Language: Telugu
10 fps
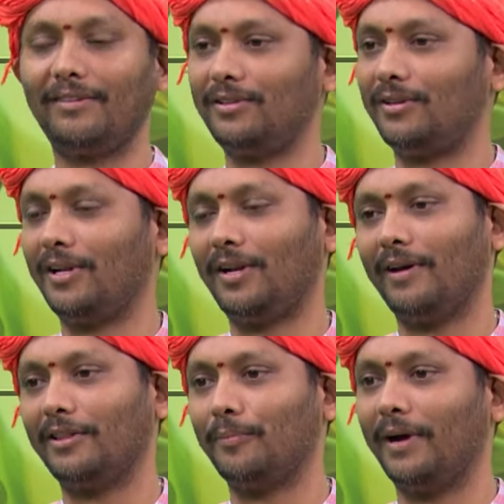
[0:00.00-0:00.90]
ఎవరైతే ఉన్నారో
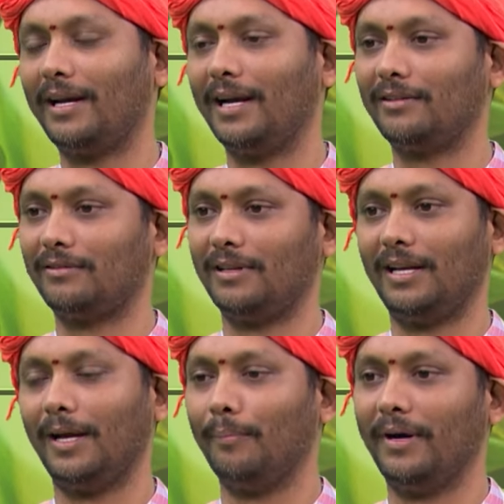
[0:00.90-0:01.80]
వాళ్ళతో
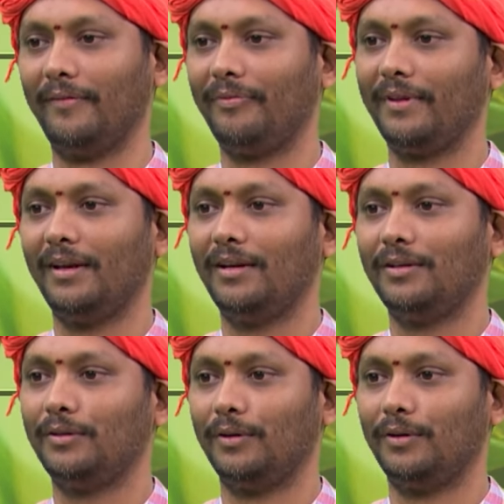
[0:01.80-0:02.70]
మాట్లాడుతుండాలి అమ్మ
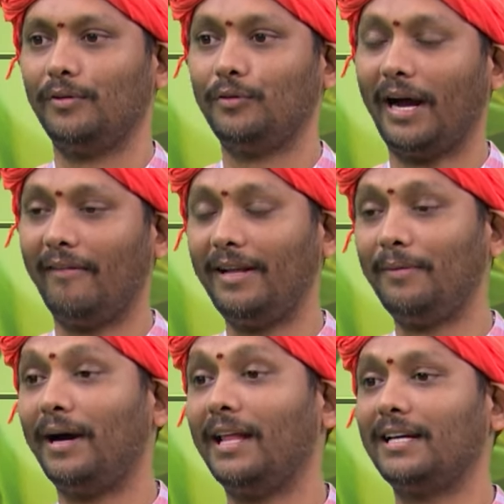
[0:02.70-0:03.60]
hmm. uh, ఆవిడే
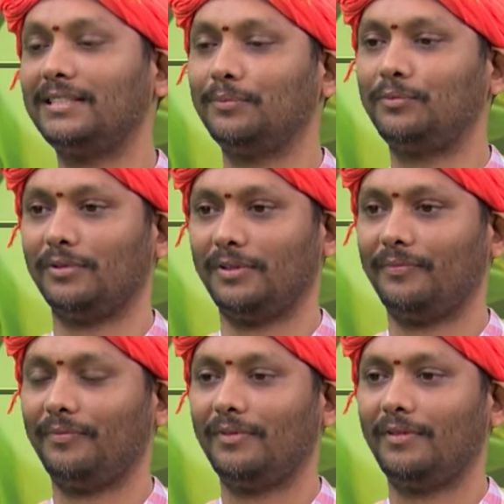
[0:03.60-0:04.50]
బాధగా చెప్తుంది
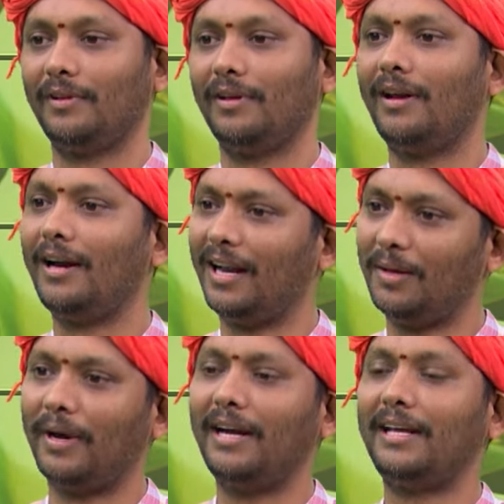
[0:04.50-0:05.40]
అరే
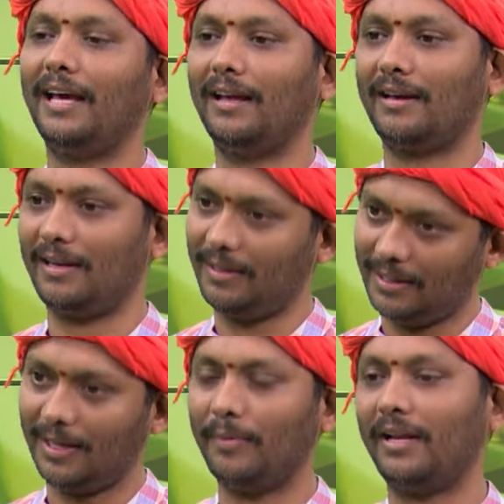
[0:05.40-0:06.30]
నాన్న బయటికి వెళ్ళకరా
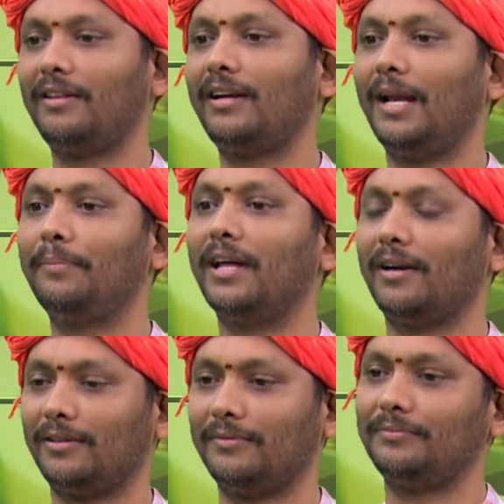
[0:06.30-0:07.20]
మన ఇద్దరం కలిపి
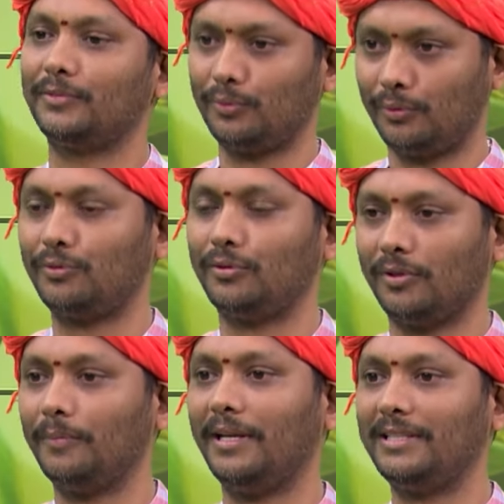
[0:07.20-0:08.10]
తాగుదాం
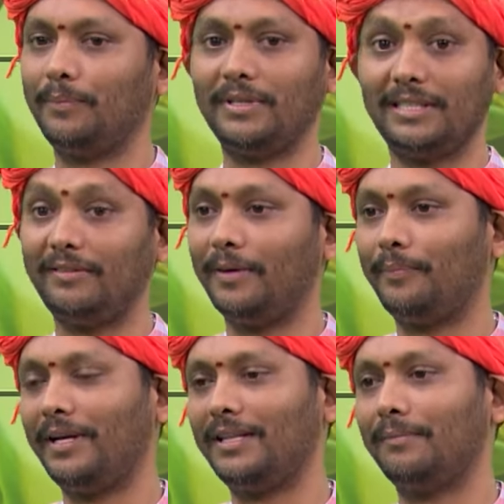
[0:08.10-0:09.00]
కూర్చుందాం అని చెప్పేసి ఈవిడ
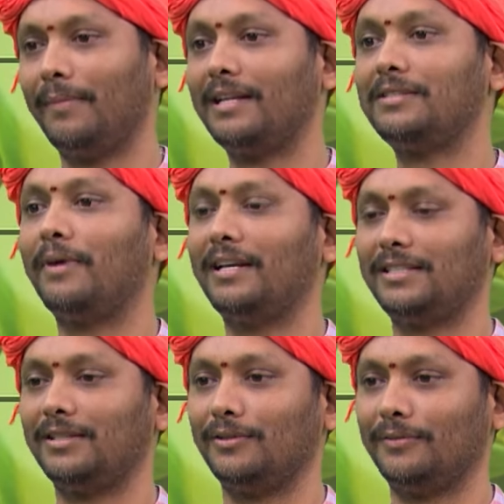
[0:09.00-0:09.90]
ఎప్పుడైతే మనసు
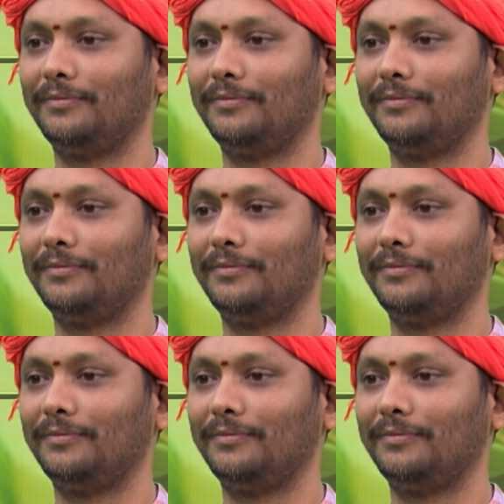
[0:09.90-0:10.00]
మార్చిందో